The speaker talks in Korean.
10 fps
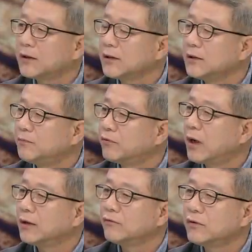사실
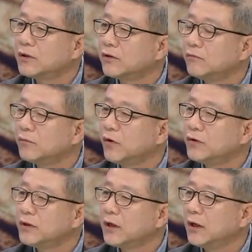북한은 지금
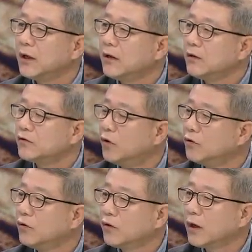현재
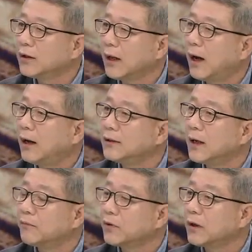전역에 다 이제
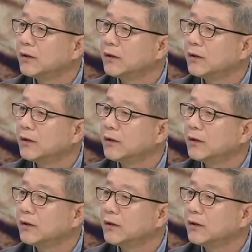아프리카